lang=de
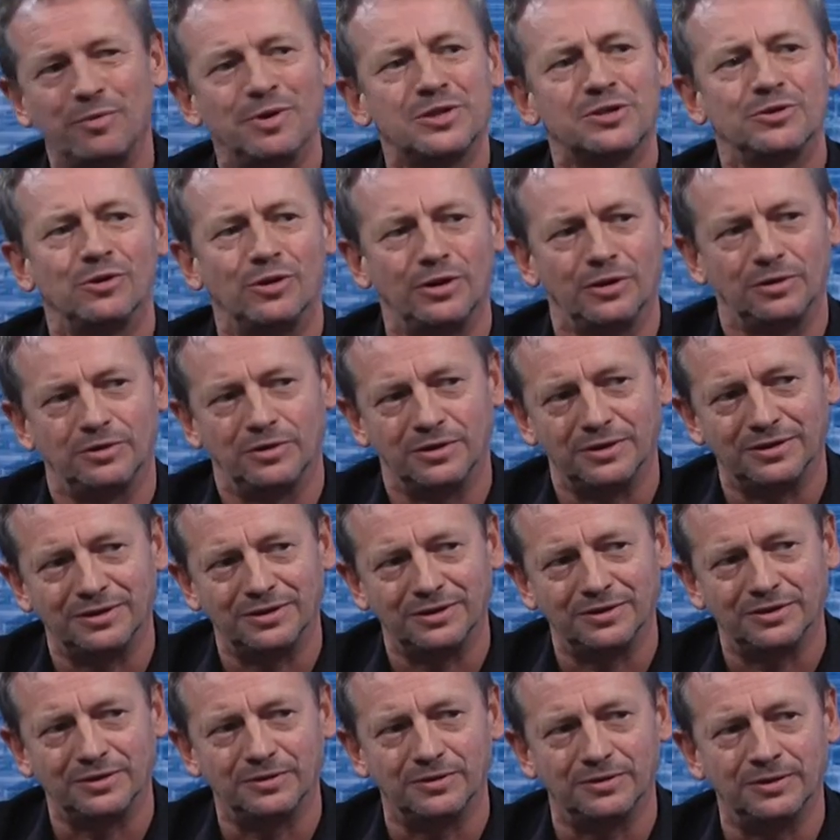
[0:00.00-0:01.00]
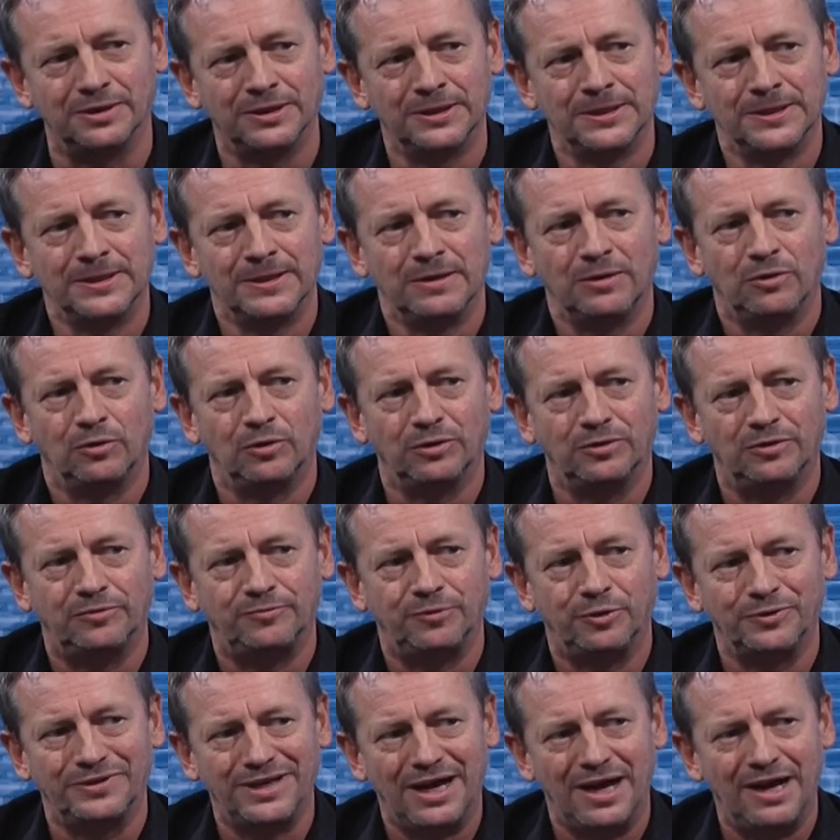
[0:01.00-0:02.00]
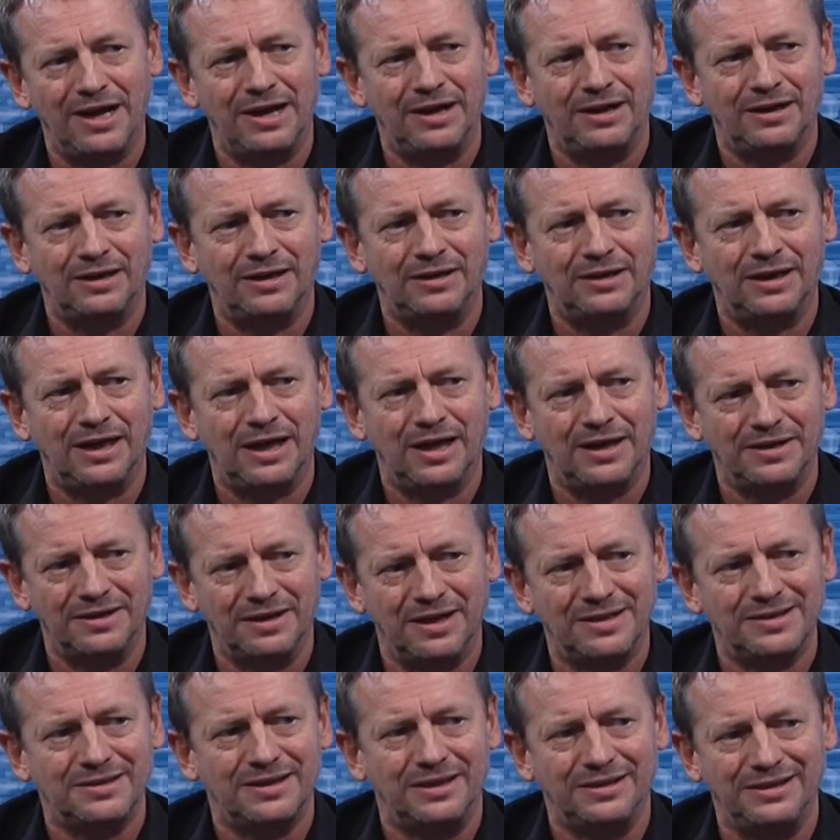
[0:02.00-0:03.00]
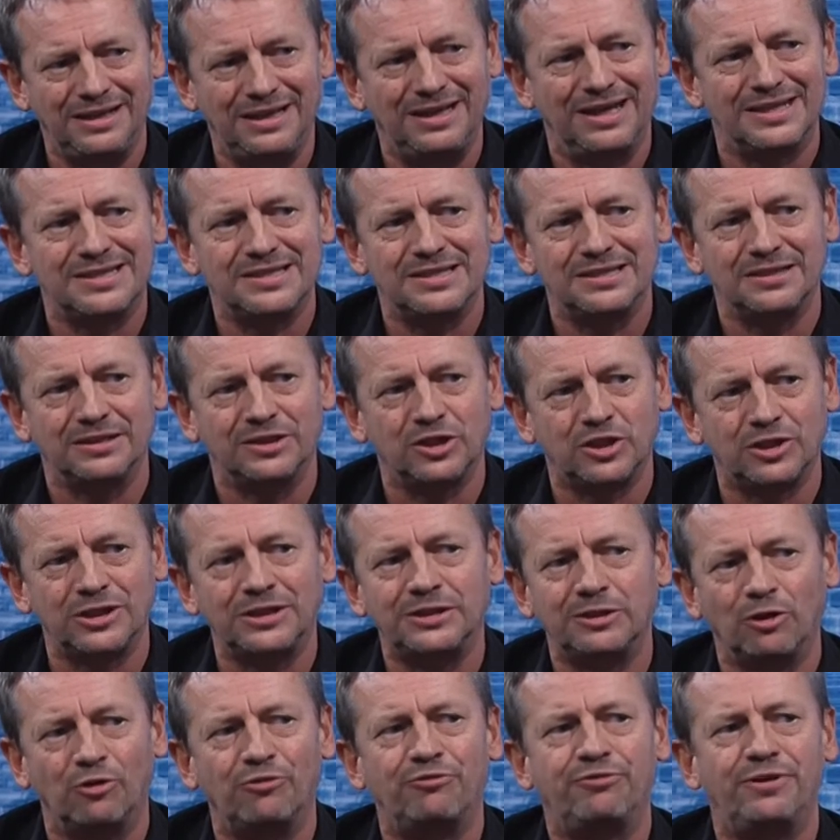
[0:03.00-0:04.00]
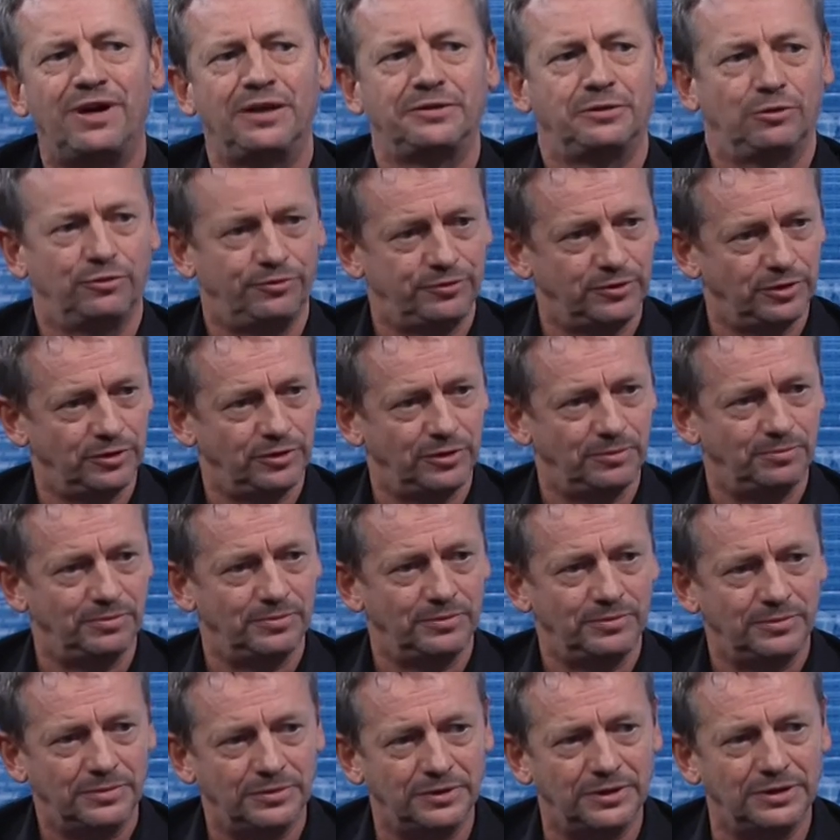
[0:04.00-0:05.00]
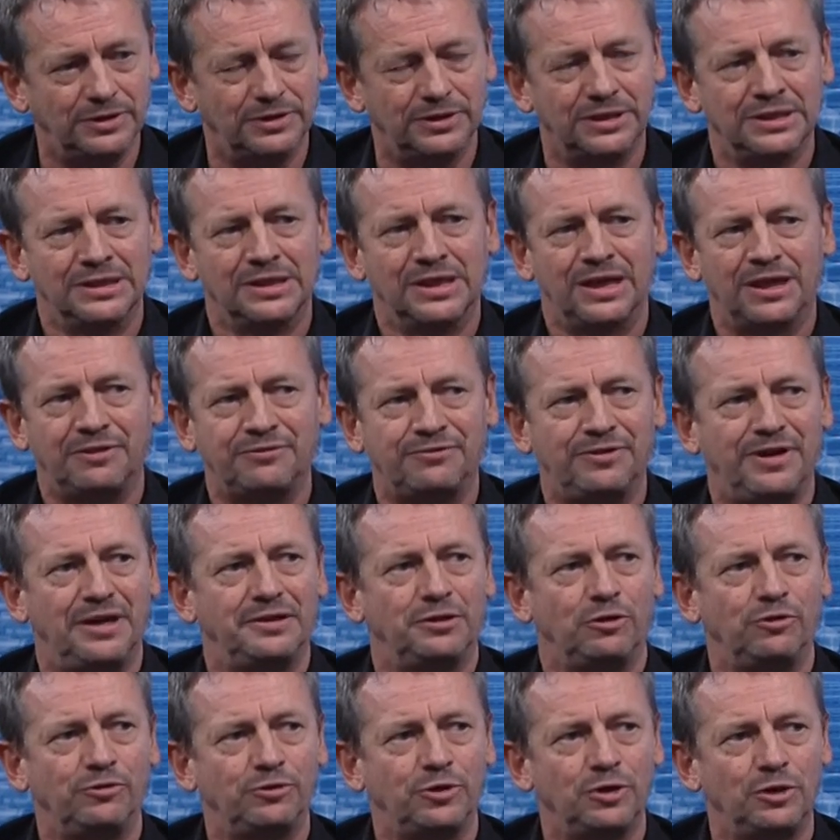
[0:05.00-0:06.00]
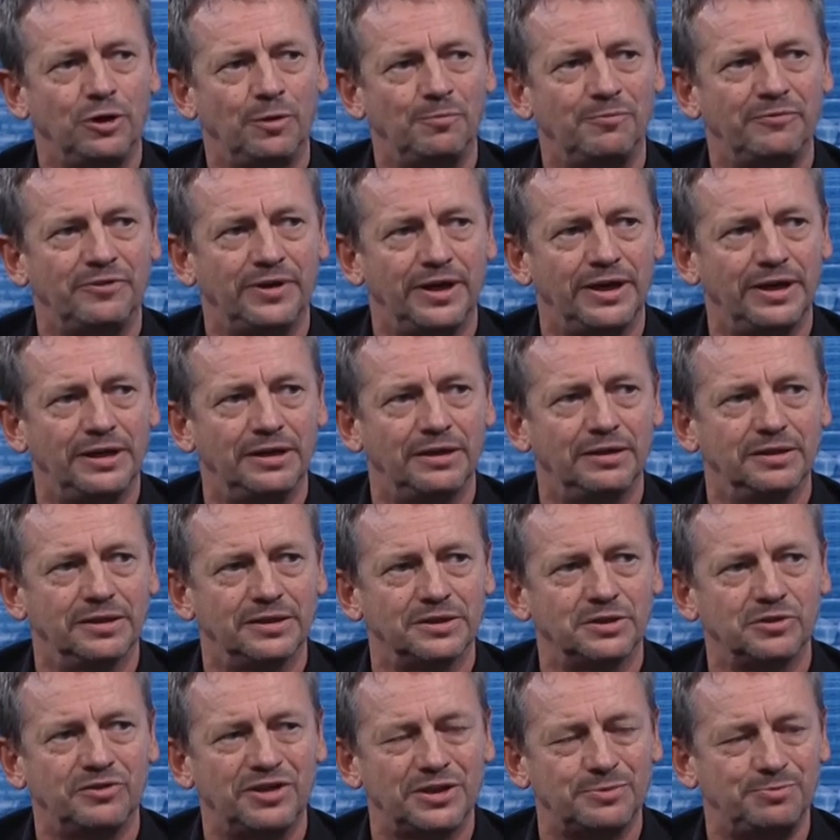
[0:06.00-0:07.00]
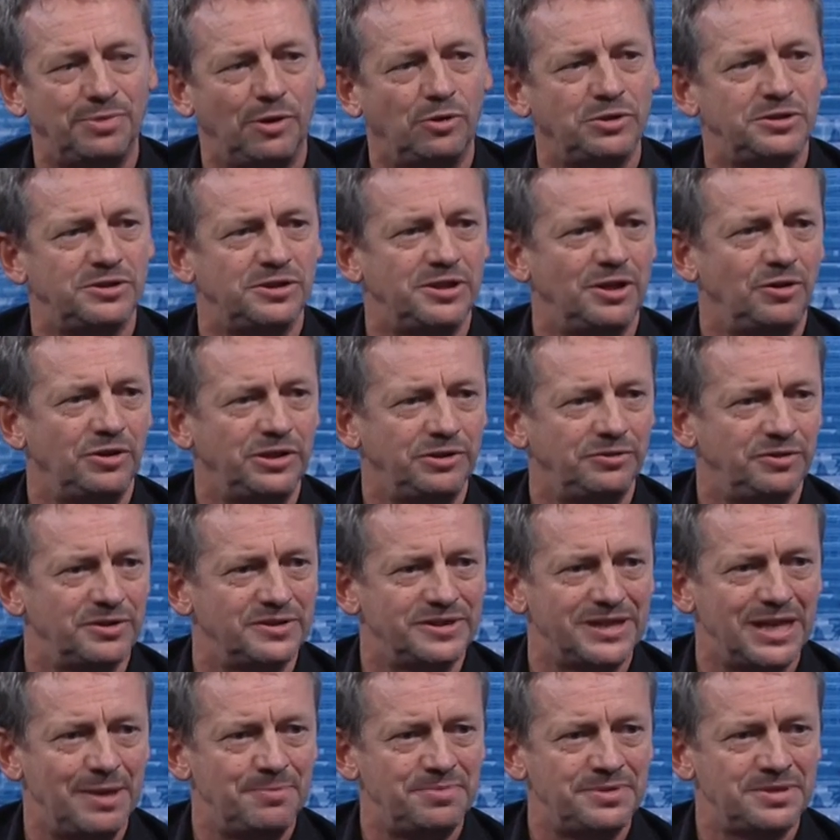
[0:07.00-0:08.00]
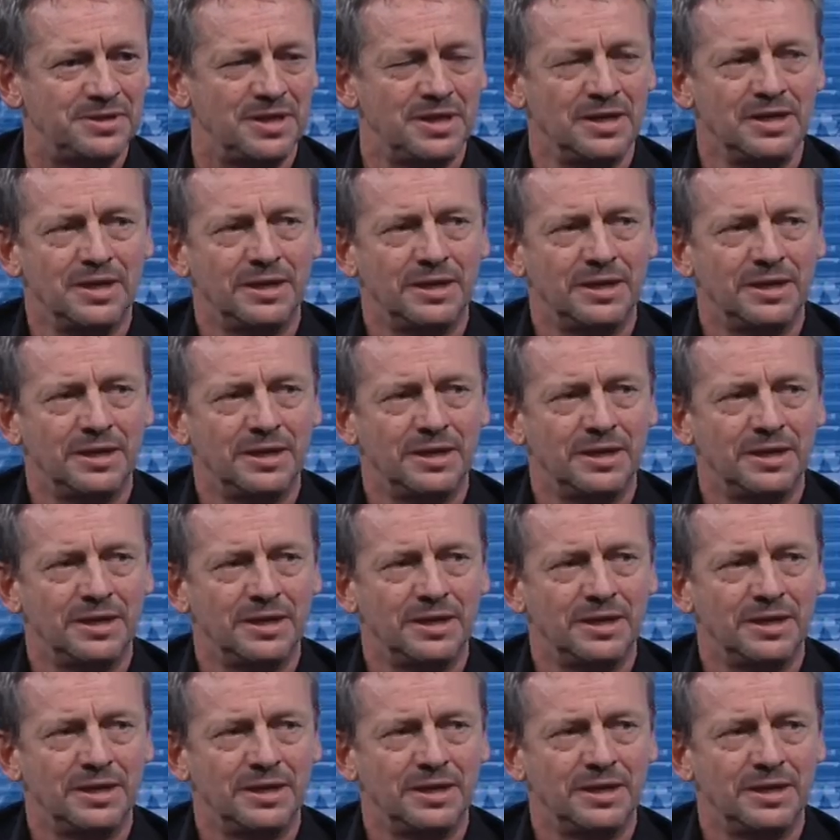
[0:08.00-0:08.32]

überzeugen konnten. So. Und von daher an hat dann die ganze Geschichte auch Fahrt aufgenommen. Äh, hat Fahrt aufgenommen, weil äh, sowas baut sich ja auch nicht von selbst.